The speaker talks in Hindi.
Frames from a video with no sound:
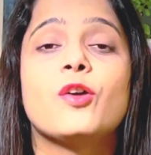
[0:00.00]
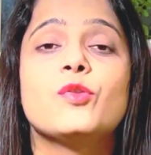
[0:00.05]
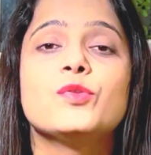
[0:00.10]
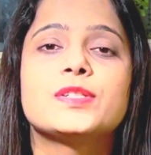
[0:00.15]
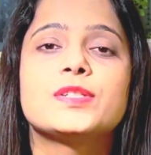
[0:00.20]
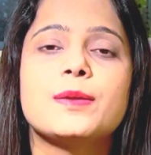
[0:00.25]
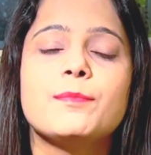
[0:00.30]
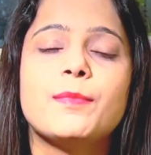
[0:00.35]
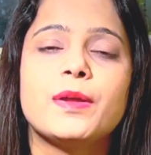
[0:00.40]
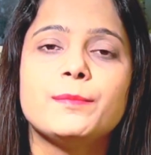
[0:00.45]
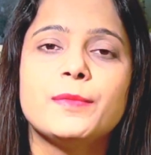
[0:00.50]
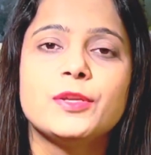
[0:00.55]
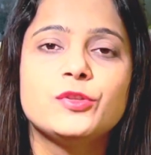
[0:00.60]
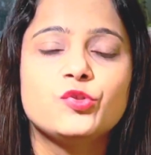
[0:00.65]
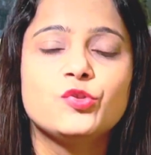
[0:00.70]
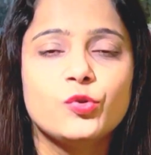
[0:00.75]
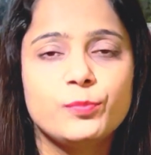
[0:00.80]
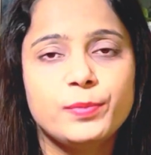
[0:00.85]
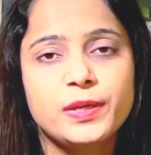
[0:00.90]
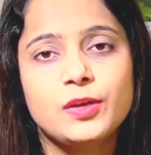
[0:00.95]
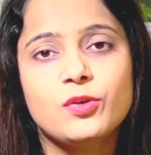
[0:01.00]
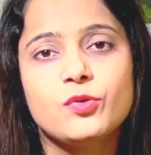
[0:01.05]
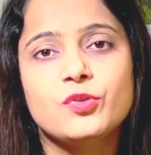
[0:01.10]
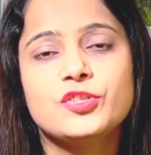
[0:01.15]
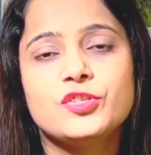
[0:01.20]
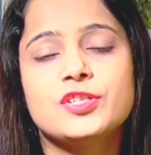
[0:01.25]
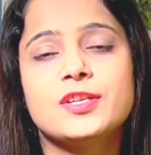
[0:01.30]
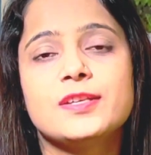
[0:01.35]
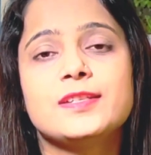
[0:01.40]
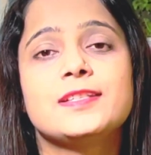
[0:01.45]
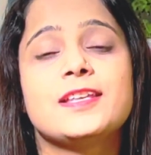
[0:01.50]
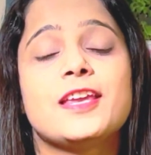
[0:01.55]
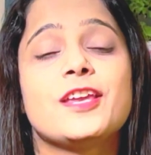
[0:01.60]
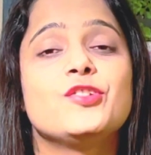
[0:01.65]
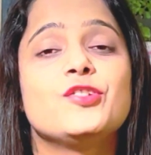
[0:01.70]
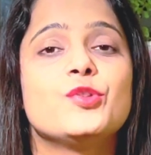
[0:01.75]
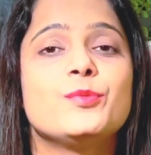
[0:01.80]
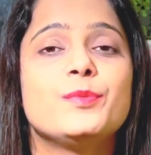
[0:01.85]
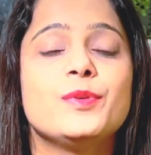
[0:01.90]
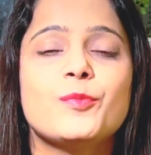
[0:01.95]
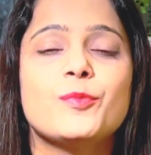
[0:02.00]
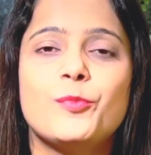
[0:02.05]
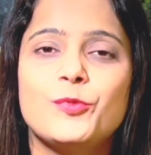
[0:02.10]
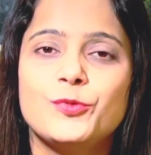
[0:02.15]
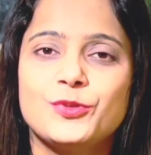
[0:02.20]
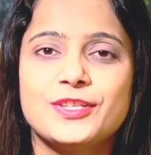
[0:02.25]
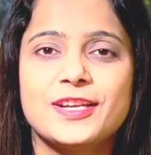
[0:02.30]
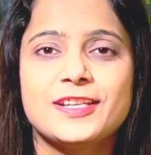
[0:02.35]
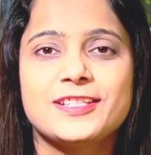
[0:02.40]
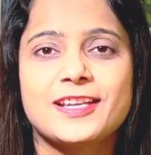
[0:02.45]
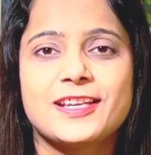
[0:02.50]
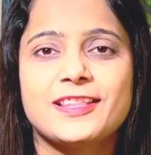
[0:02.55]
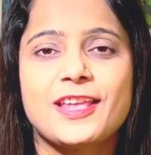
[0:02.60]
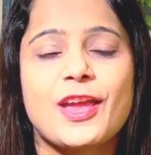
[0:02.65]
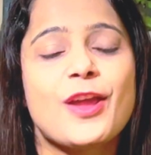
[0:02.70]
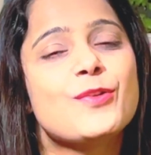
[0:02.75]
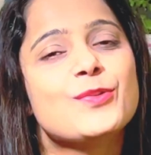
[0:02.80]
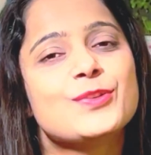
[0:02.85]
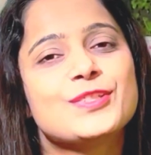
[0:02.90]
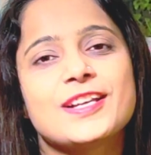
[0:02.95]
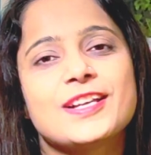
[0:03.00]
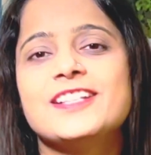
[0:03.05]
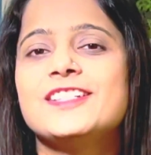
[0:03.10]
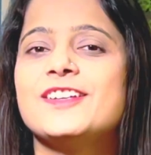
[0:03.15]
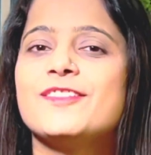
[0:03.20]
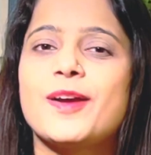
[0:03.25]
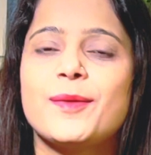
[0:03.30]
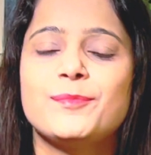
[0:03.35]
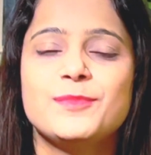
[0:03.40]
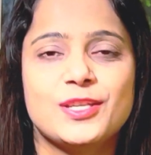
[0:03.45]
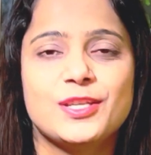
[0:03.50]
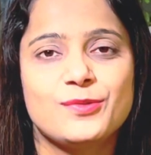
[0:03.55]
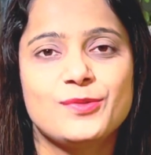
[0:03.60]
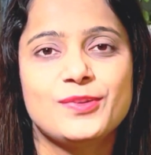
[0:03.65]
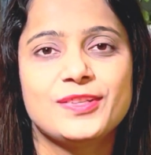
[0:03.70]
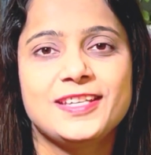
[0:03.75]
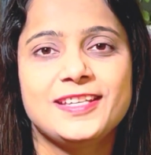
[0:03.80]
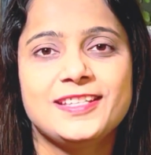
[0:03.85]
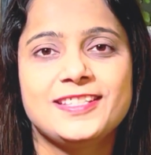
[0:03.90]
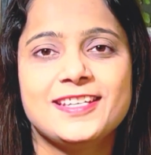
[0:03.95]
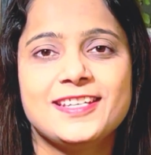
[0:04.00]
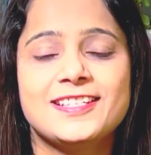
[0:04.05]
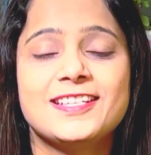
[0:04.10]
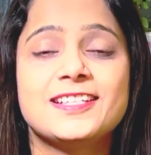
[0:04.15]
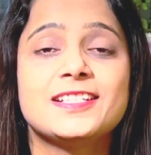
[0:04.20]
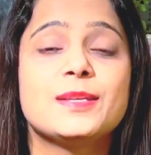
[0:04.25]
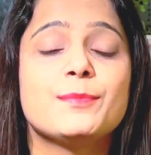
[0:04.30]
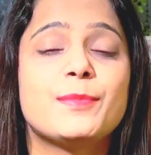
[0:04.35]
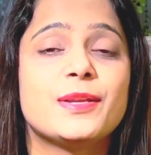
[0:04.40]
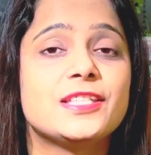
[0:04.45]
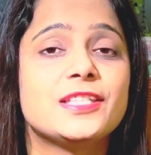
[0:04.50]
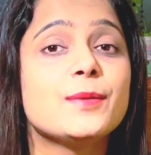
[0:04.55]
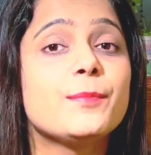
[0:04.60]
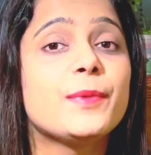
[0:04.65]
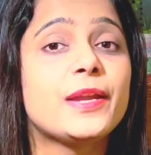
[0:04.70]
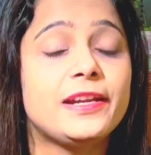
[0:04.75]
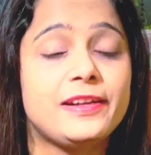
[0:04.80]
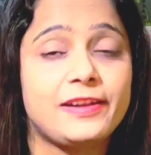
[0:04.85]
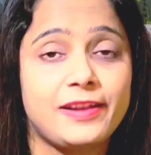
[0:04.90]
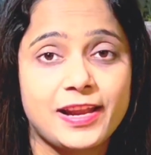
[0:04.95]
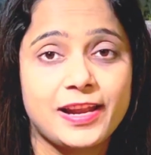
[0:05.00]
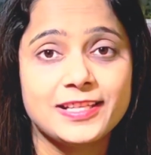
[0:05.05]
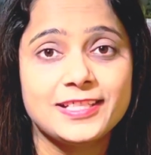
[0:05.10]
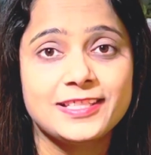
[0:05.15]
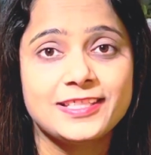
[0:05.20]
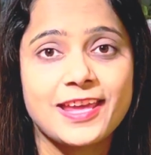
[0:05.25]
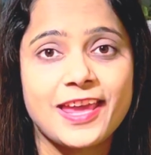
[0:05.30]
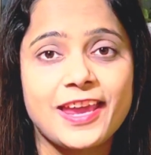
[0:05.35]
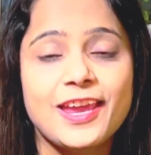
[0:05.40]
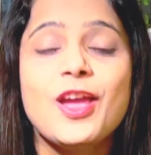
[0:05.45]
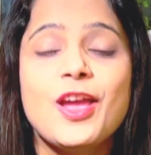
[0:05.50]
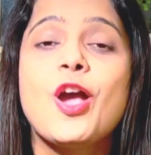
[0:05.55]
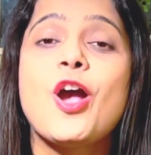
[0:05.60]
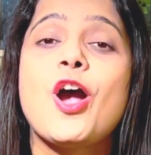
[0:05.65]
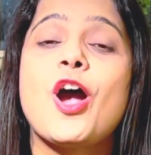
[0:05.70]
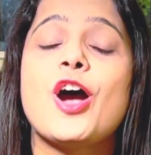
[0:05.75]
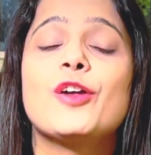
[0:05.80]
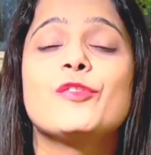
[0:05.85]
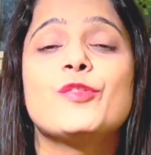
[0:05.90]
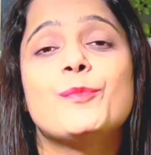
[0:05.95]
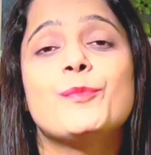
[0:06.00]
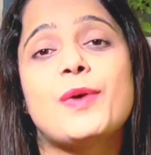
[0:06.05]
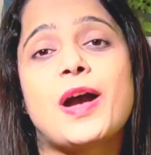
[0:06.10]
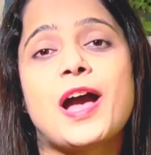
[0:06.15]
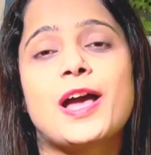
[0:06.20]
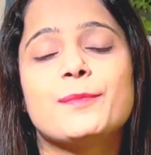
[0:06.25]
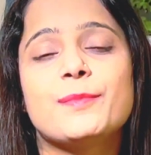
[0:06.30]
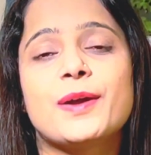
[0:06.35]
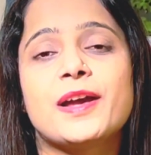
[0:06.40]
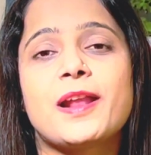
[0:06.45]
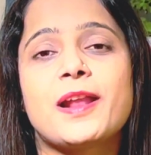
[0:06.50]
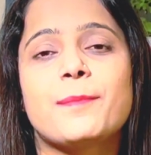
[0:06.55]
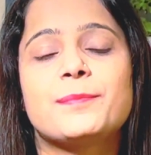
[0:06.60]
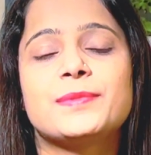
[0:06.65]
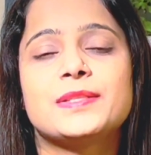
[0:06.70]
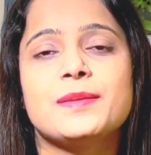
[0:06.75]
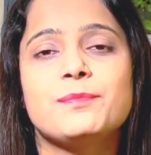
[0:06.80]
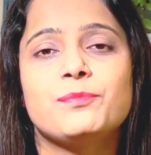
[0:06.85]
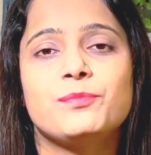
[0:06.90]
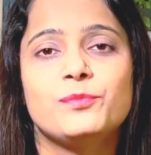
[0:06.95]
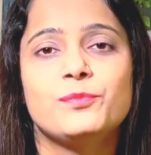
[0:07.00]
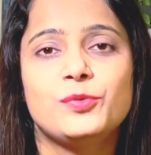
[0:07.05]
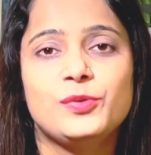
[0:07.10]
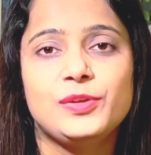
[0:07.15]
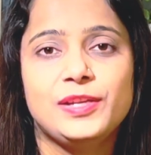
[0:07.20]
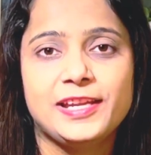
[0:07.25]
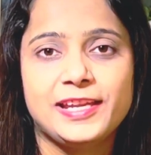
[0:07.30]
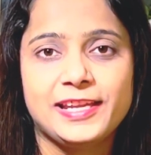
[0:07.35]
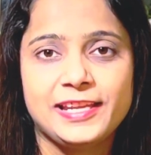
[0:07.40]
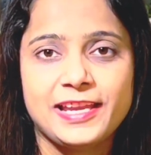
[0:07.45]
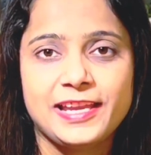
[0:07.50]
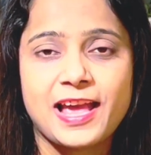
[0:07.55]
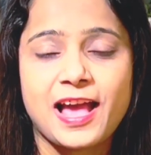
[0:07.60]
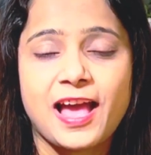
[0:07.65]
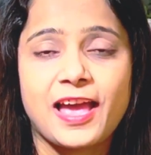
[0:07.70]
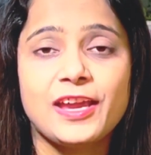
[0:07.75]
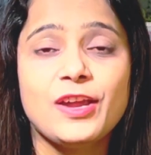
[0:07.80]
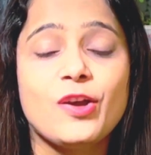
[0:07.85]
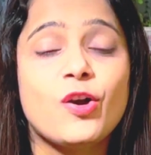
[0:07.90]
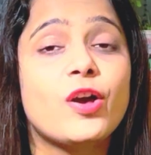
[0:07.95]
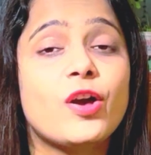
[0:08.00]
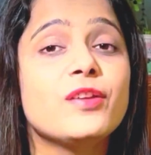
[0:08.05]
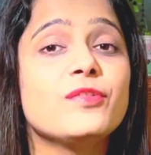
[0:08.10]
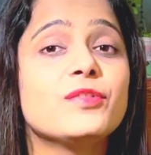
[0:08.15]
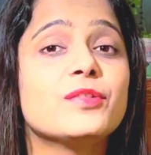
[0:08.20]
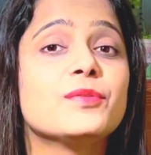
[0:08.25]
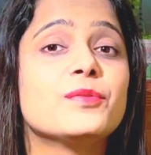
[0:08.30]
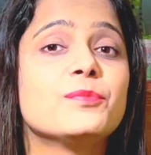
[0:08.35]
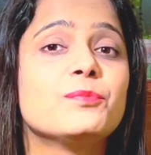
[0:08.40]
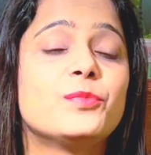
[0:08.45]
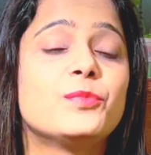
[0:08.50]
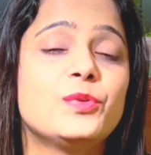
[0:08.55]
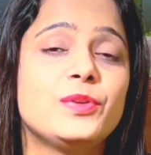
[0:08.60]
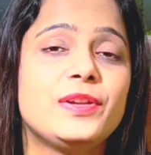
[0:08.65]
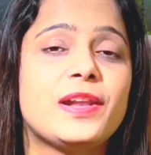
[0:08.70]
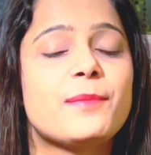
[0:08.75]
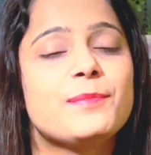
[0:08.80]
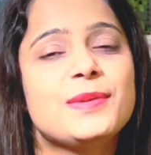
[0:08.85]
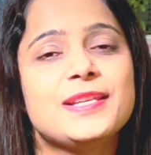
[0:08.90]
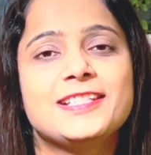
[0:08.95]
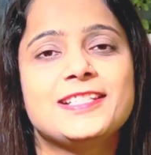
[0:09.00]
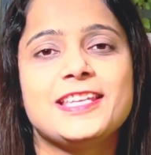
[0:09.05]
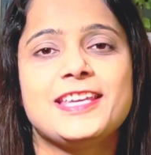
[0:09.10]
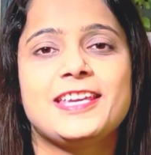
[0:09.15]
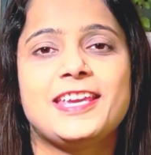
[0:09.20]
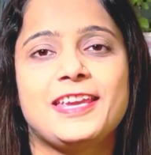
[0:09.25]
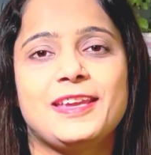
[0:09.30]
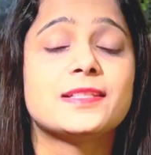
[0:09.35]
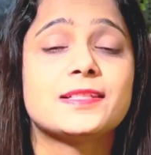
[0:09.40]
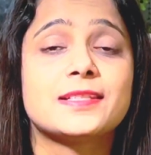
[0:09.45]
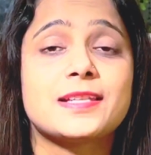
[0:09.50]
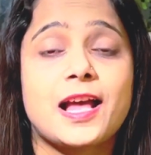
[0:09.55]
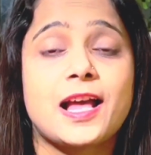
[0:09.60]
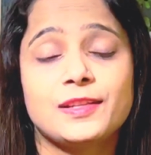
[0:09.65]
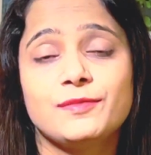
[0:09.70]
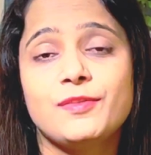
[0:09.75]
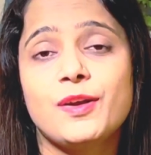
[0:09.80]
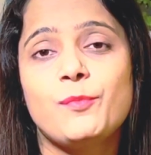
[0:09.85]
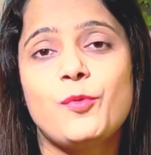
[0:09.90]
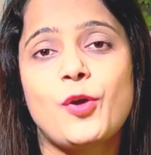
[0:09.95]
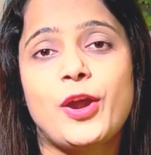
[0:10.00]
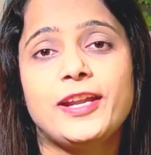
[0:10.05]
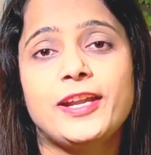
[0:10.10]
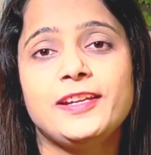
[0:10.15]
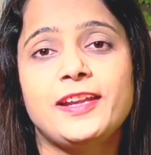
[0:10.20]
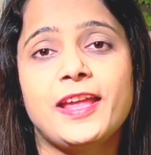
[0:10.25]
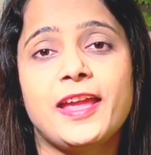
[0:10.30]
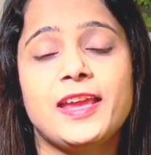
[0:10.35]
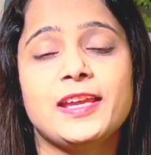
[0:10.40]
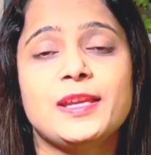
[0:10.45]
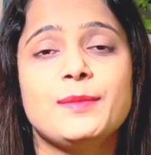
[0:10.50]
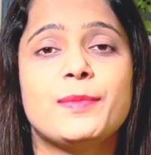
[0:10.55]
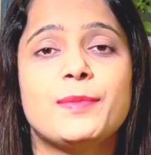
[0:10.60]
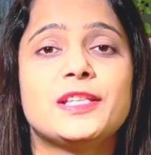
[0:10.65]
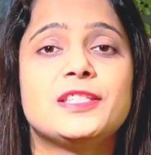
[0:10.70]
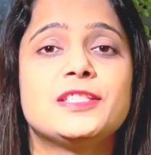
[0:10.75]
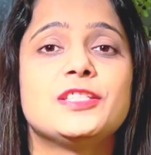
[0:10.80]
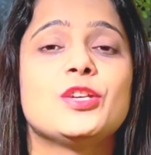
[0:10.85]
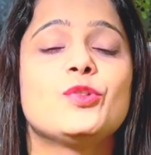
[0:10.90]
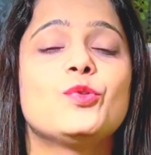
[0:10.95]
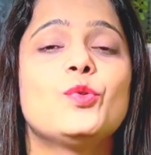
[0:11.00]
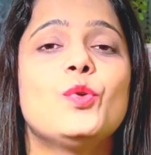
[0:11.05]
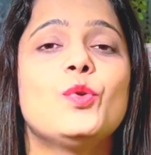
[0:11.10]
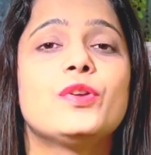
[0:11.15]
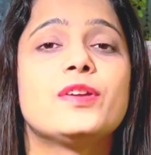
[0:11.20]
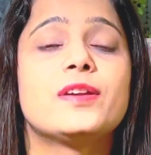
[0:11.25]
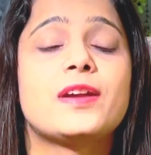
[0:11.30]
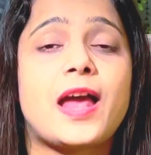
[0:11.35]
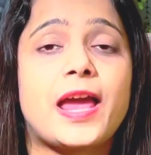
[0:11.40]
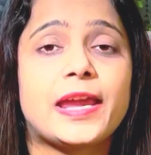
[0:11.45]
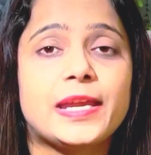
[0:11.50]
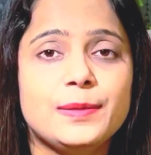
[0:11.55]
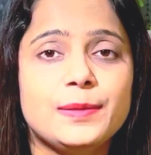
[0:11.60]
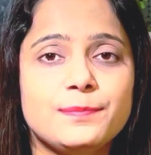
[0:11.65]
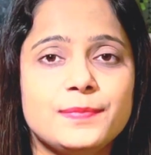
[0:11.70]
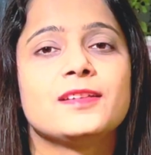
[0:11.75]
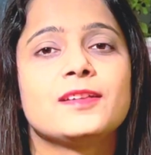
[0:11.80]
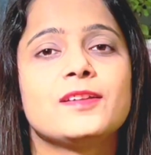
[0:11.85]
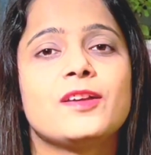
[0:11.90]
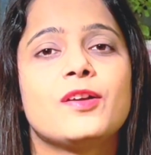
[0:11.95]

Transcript: उसके मन में जो भी क्वेश्चन हैं जो भी वो पूछना चाहता है उसका जवाब जरूर दीजिए जिससे बच्चे में इंटरेस्ट आए और वो बार बार आपसे बोलने के लिए आए और बोलना भी सीखिए सातवां पॉइंट है कि बच्चे को राइम